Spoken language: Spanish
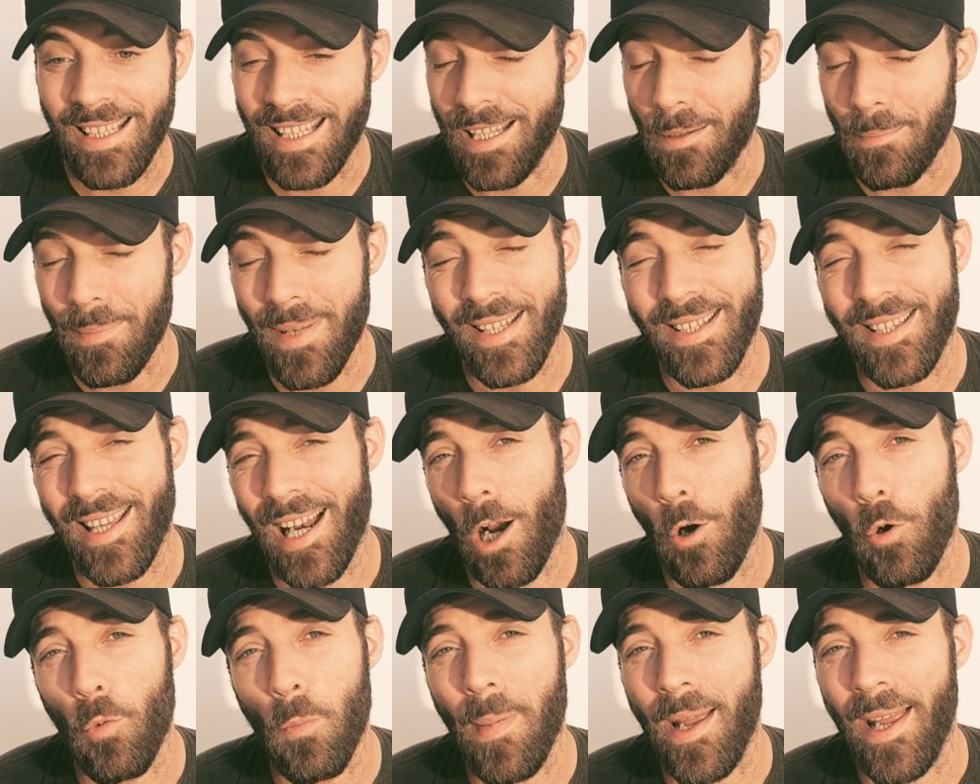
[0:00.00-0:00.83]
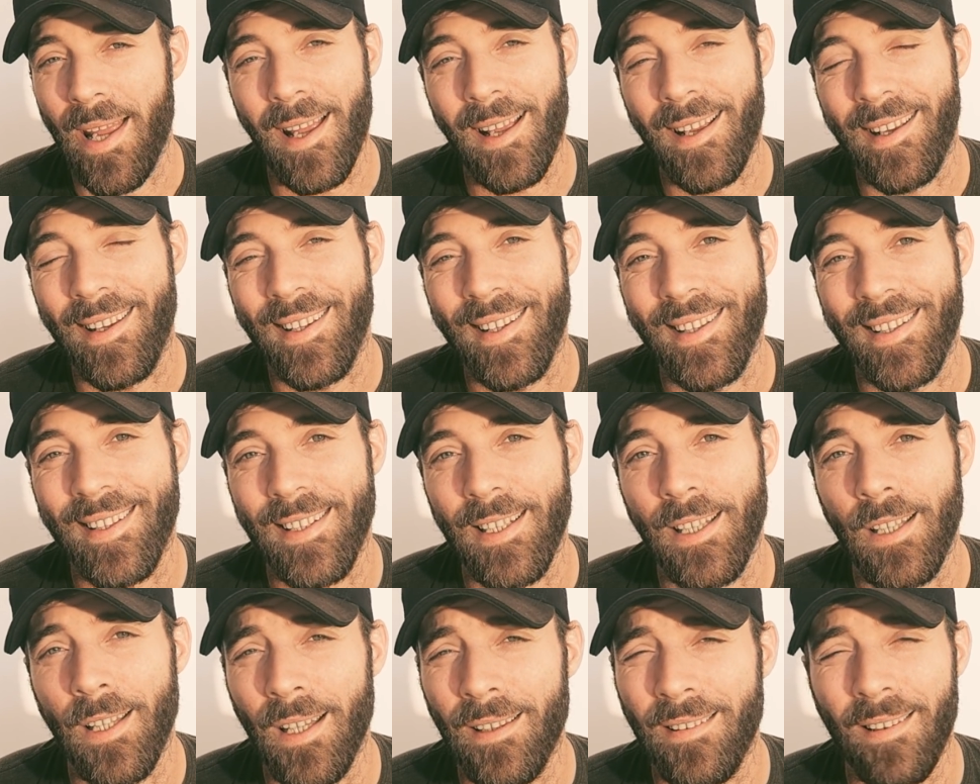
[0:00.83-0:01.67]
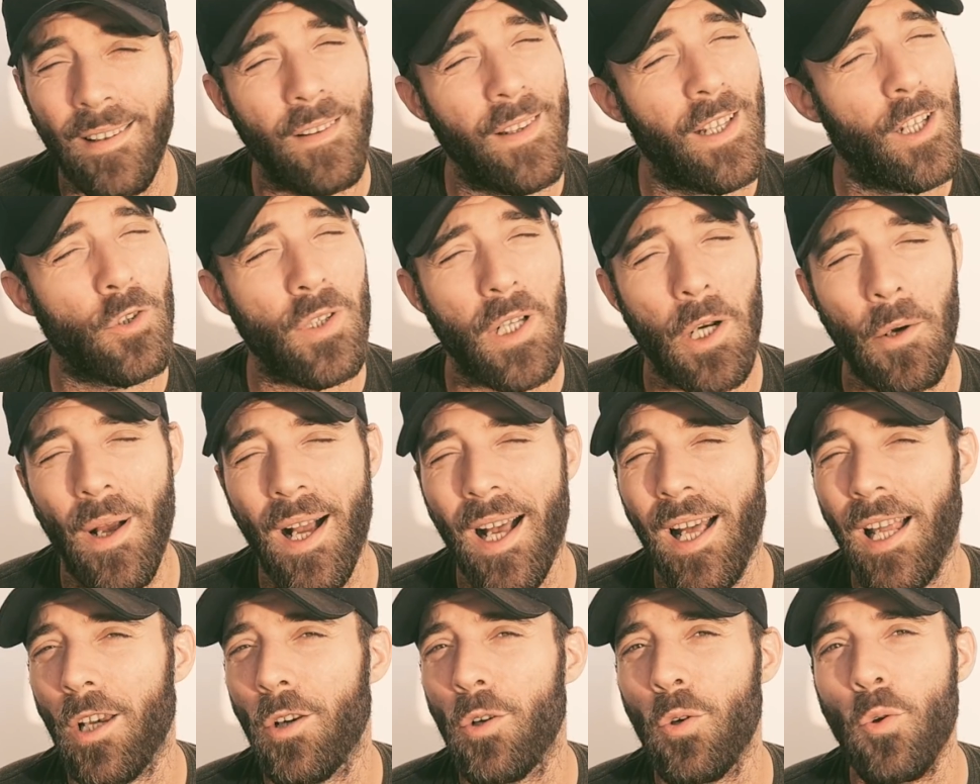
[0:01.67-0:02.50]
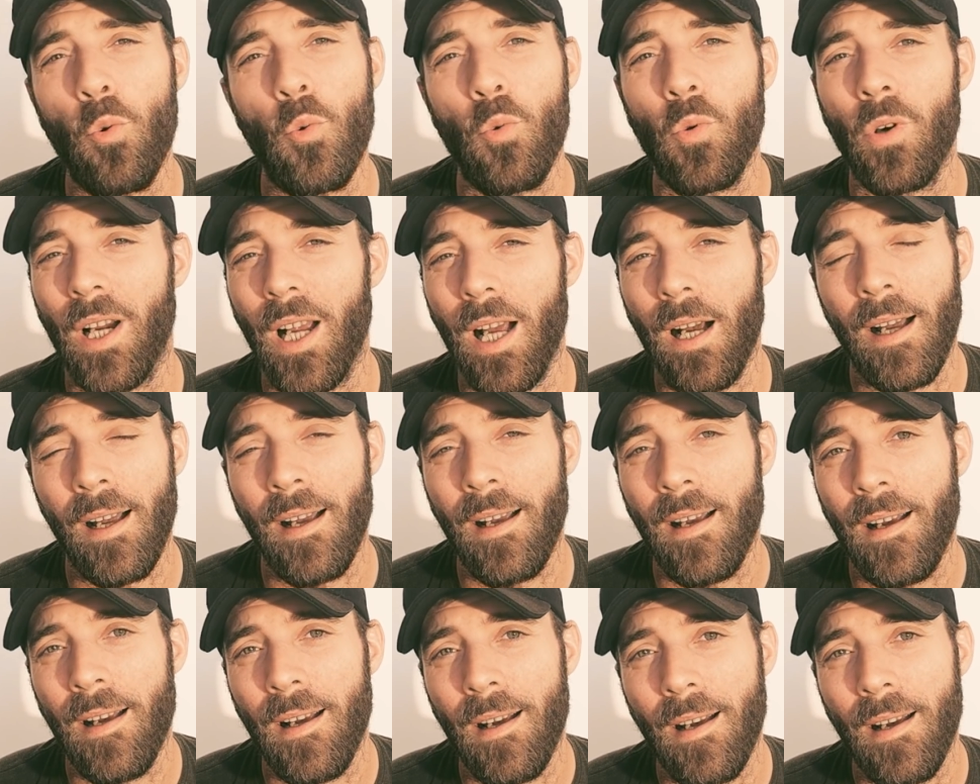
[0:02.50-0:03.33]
que me traumé y decidí no trabajar nunca